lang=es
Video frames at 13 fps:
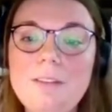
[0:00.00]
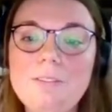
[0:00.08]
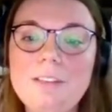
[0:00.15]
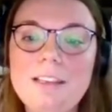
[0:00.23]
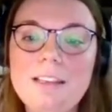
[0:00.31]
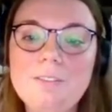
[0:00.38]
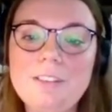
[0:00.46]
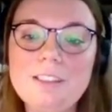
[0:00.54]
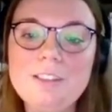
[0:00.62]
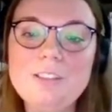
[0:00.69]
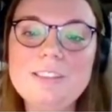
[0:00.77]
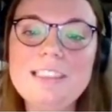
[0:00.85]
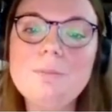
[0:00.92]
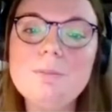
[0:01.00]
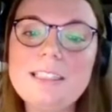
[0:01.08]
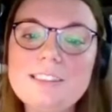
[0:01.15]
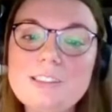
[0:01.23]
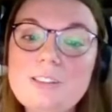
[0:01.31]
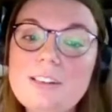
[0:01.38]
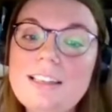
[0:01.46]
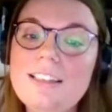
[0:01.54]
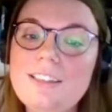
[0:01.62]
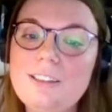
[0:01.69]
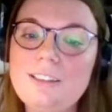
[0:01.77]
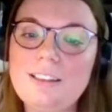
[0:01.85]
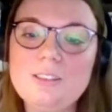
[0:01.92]
efectos adversos
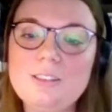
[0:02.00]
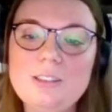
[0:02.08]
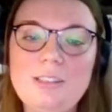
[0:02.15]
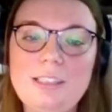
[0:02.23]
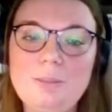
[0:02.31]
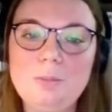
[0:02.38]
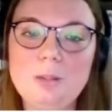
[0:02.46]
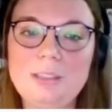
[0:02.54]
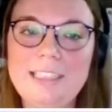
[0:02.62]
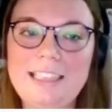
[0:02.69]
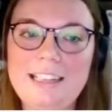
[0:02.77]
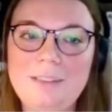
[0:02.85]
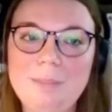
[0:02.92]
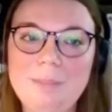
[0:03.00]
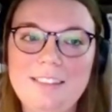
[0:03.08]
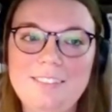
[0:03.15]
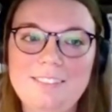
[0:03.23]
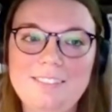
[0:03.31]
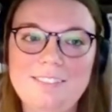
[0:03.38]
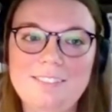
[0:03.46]
relacionados con la inmunoterapia.